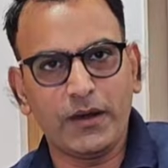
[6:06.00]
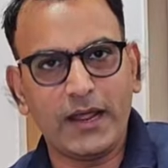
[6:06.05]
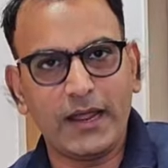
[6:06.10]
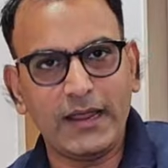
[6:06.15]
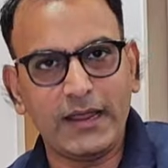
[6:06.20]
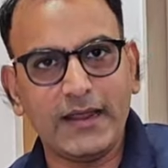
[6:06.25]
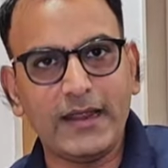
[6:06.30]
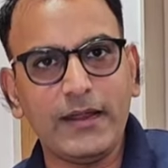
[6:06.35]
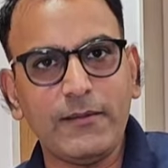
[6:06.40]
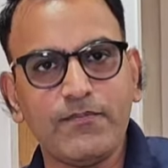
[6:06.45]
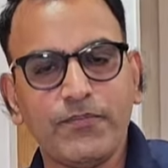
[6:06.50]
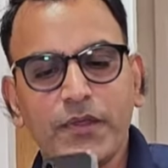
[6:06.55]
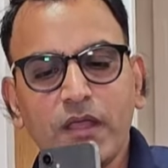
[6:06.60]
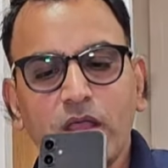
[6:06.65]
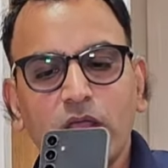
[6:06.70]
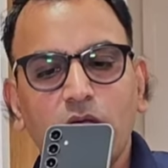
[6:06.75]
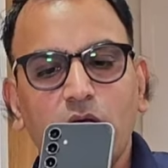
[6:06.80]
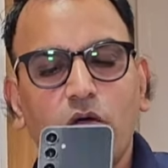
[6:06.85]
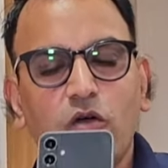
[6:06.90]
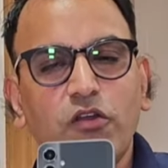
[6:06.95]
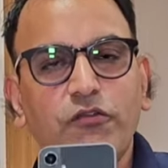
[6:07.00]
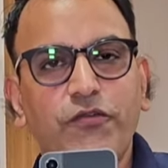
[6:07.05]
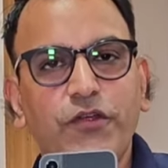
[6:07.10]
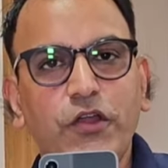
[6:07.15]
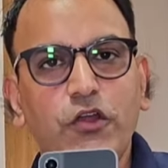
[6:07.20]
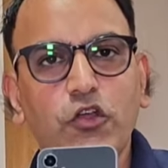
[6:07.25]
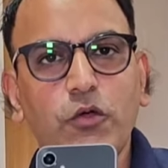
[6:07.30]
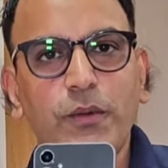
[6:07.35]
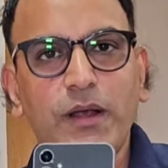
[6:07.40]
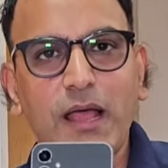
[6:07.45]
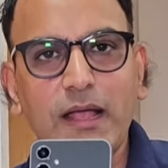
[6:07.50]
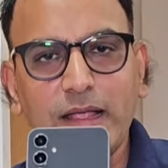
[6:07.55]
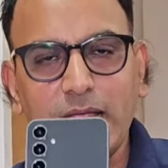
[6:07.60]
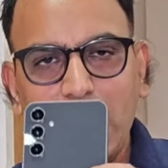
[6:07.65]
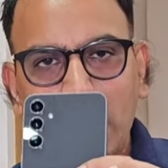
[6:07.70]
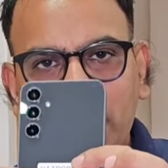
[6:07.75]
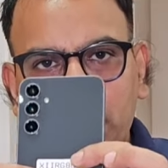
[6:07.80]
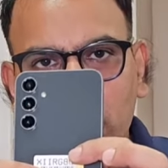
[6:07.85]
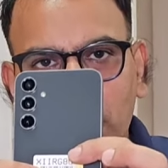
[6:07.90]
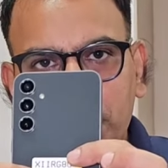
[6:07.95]
बनाएगी और वीडियो बना के
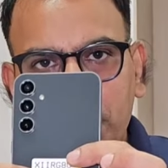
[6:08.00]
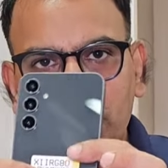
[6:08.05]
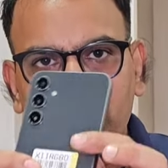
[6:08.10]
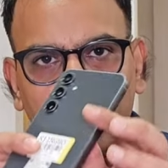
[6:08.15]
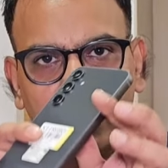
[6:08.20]
आपको आपके